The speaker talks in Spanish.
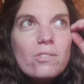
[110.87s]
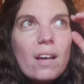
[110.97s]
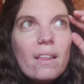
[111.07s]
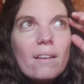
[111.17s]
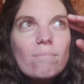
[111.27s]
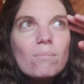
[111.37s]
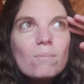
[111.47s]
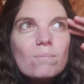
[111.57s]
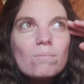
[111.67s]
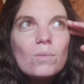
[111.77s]
de
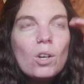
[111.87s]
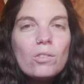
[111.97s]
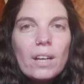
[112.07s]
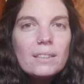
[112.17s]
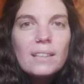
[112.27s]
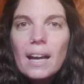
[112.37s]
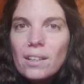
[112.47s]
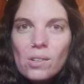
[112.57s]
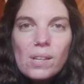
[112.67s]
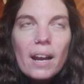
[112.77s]
dos, tres
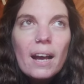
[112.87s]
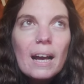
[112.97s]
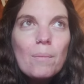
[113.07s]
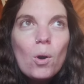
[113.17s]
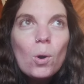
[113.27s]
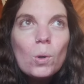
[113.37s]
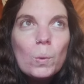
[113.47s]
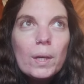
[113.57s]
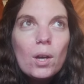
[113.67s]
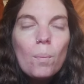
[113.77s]
años arrancamos con
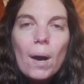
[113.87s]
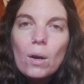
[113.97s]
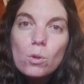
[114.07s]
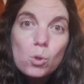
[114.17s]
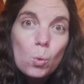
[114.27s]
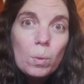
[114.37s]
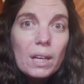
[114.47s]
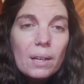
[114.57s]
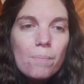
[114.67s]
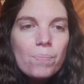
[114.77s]
Lucky como a
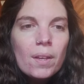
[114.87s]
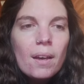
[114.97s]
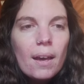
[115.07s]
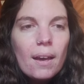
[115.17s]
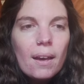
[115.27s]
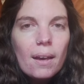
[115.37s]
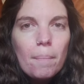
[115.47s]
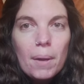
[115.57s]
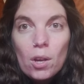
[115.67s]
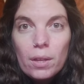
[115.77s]
consumir eh,
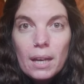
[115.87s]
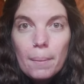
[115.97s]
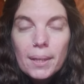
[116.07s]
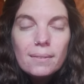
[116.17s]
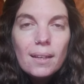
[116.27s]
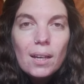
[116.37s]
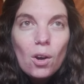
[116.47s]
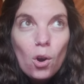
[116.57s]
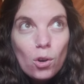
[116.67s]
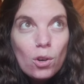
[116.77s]
periódicamente
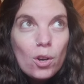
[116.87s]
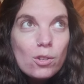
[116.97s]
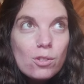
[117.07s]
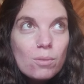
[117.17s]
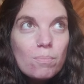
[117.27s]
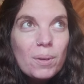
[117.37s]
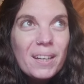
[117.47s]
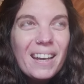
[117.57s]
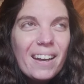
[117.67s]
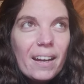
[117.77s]
hongos,
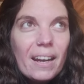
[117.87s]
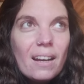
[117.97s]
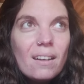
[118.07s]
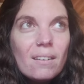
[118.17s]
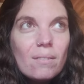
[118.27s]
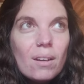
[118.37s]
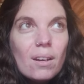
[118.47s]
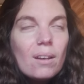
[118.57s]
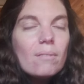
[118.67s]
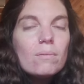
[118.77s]
porque en general,
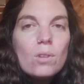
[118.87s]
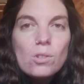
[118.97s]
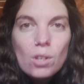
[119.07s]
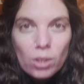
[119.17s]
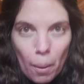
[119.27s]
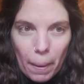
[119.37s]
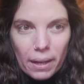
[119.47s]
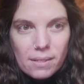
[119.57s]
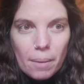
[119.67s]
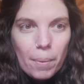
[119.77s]
no sé en otros
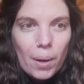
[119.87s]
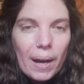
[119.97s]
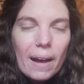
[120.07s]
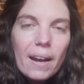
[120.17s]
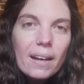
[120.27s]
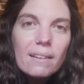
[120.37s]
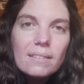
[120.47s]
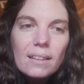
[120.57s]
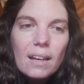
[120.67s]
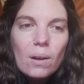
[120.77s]
países, acá en
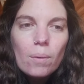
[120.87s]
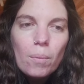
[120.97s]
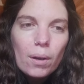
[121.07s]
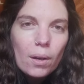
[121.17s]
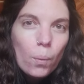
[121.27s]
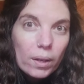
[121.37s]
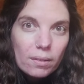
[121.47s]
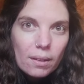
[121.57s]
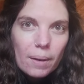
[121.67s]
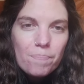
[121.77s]
Argentina como que
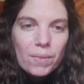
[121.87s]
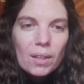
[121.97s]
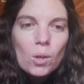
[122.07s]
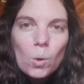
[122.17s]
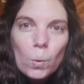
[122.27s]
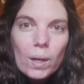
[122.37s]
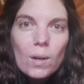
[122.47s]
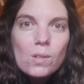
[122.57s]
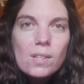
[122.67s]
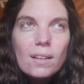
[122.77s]
cuesta
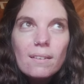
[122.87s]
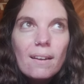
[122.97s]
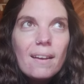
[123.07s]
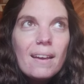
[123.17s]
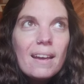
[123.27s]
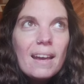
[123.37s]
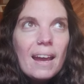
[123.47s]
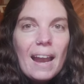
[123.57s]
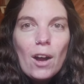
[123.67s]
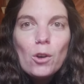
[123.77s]
incluirlos en,
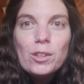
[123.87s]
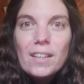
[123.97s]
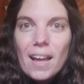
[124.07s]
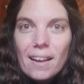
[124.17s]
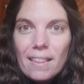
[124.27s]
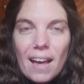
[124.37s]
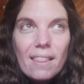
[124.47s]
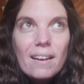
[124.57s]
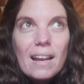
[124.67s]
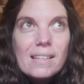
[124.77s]
en la
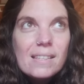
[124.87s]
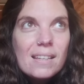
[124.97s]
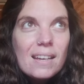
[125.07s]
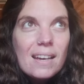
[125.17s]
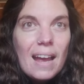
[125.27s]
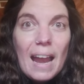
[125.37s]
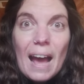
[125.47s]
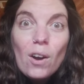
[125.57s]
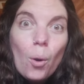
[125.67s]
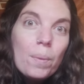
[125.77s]
cotidianeidad, en las, en
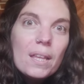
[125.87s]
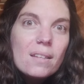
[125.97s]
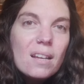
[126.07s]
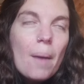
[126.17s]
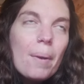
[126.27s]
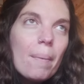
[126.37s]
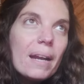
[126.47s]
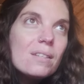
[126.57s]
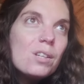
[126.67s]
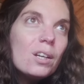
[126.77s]
las comidas, en las
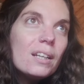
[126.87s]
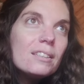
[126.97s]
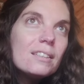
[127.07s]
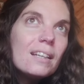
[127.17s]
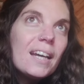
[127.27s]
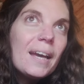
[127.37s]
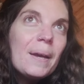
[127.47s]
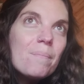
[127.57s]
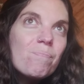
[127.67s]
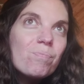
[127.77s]
preparaciones.
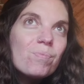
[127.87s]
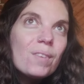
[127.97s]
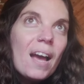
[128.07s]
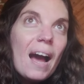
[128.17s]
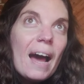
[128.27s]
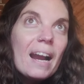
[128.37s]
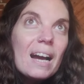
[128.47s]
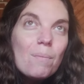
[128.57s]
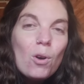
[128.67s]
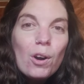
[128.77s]
Em,
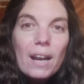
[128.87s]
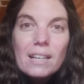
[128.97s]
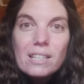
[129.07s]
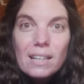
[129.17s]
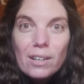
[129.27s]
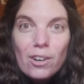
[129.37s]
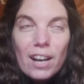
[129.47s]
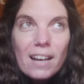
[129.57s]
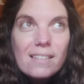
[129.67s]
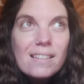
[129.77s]
arrancamos con las
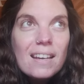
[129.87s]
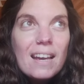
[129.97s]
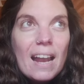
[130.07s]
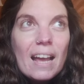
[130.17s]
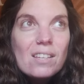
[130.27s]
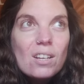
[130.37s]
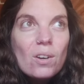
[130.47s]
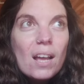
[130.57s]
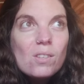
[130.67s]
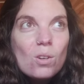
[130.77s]
gírgolas. Las
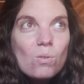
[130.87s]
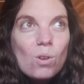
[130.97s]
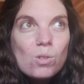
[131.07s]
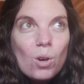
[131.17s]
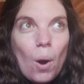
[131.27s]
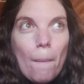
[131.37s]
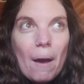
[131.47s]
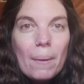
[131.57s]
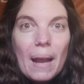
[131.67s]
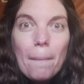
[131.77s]
gírgolas son unos hongos
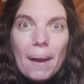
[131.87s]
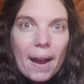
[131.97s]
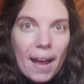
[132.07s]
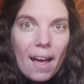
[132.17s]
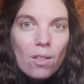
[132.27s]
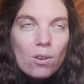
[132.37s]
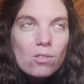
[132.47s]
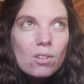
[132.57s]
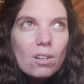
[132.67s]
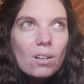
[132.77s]
más bien
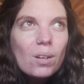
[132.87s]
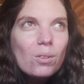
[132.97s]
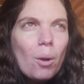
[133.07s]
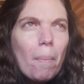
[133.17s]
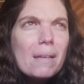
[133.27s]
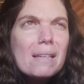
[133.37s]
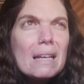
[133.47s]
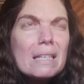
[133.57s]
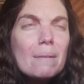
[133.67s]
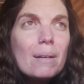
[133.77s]
aplanados. Creo que en otros países
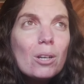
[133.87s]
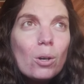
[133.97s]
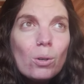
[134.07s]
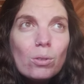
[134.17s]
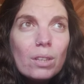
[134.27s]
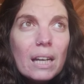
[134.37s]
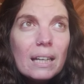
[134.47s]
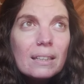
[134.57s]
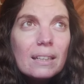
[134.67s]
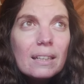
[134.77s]
le llaman
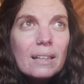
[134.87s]
ostra.